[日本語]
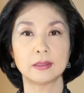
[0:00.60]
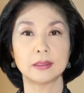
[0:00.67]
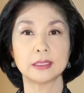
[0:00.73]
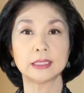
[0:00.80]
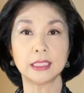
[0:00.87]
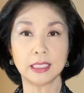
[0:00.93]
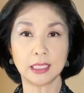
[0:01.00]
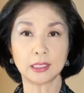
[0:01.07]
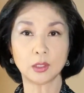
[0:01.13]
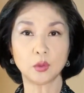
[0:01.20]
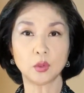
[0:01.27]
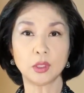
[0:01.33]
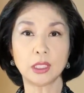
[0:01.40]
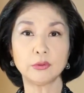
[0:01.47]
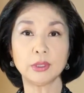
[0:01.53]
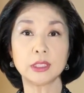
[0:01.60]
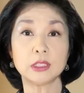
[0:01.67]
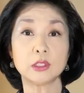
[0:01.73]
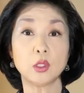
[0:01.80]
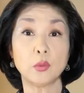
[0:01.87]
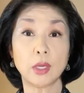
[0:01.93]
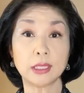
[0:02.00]
新型
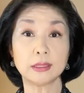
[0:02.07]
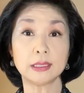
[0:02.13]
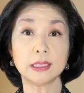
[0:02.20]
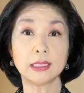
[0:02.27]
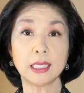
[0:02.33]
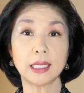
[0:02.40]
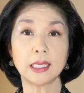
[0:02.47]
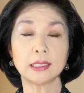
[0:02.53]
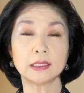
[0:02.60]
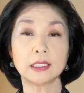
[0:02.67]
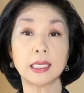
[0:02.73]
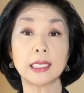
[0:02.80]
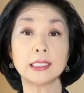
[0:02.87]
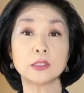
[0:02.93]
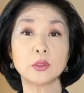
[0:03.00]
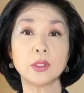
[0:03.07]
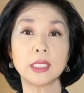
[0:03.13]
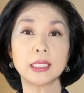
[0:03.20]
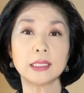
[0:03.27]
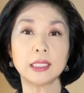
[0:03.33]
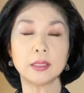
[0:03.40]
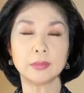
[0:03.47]
コロナウイルスのワクチン開発が急が
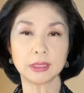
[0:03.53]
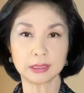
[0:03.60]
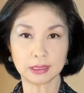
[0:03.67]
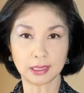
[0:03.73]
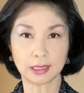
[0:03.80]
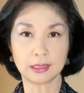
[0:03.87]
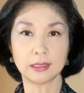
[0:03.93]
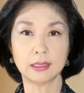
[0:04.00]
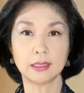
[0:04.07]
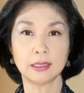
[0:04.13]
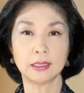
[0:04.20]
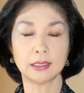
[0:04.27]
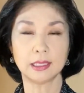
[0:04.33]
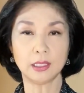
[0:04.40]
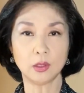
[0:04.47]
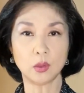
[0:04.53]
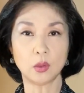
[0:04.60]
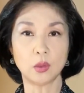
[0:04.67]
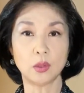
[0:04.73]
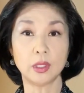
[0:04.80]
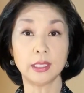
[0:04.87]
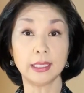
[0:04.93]
れていますが昨
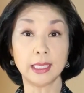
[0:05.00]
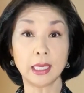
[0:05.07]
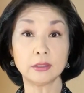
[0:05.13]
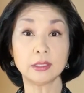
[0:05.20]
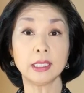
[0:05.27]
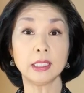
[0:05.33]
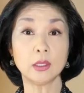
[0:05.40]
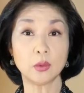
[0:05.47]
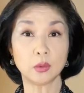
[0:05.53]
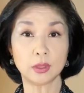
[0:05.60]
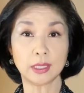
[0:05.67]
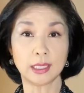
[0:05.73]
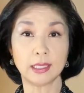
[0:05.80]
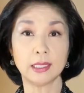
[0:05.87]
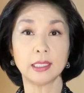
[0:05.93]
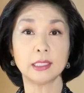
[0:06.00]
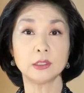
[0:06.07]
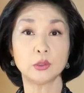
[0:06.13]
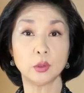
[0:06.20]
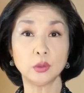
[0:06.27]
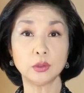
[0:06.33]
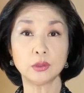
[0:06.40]
日医薬品大手
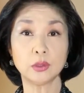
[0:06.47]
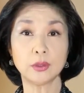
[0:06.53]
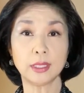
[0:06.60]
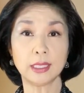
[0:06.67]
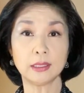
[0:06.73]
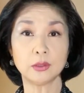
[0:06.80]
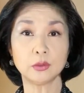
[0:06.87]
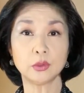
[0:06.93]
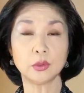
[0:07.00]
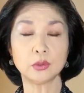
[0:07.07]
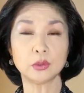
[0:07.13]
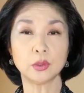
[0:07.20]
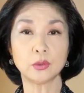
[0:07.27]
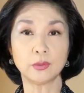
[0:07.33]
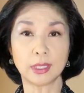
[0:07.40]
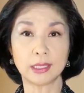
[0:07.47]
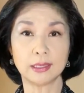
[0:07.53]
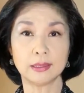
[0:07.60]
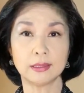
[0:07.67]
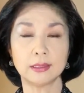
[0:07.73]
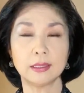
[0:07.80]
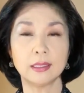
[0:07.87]
ジョンソン・エンド・ジョンソン
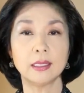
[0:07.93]
は